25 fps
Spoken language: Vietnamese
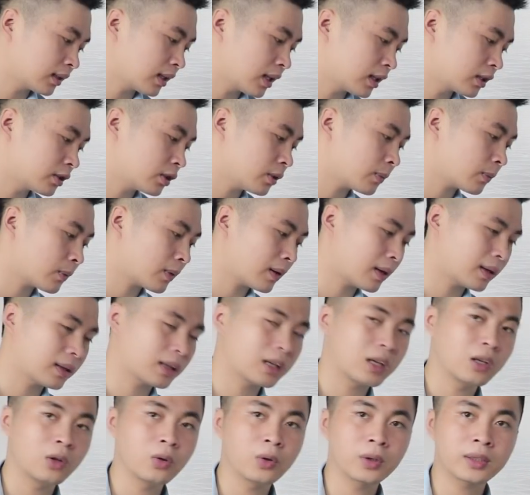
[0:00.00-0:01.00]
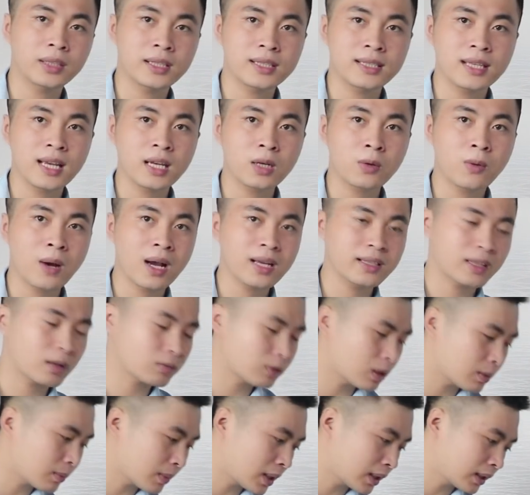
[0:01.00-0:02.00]
để giúp các bạn luồn cái dây qua
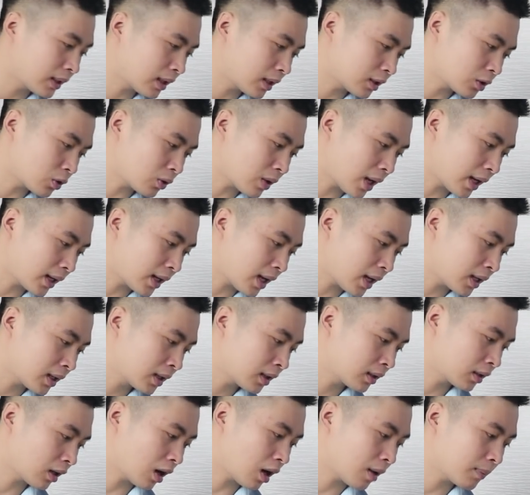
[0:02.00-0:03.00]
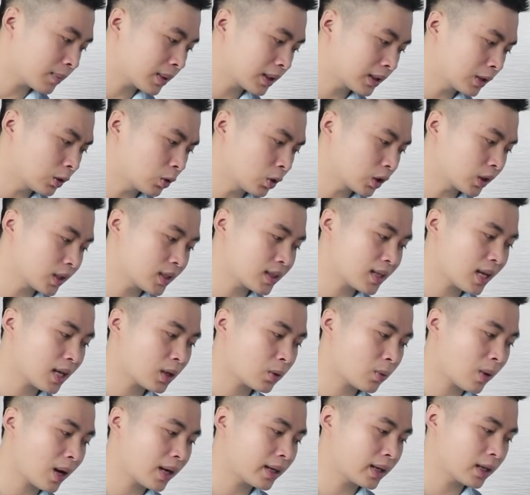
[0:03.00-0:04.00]
giống như mình ở chỗ này đây đó mình luồn cái dây
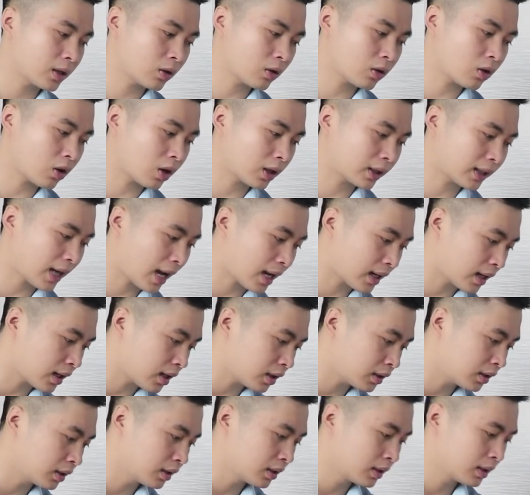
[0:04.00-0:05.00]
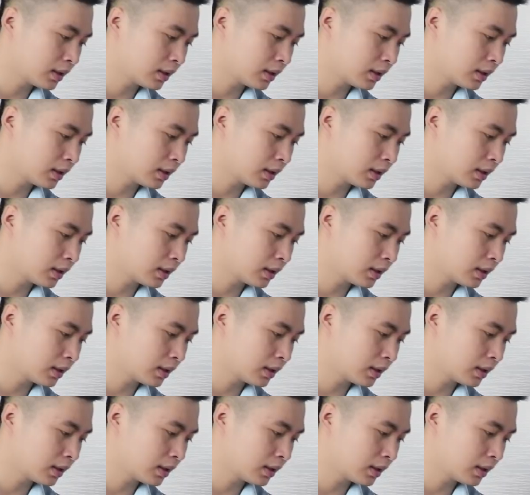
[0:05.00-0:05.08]
qua để nó gọn gàng hơn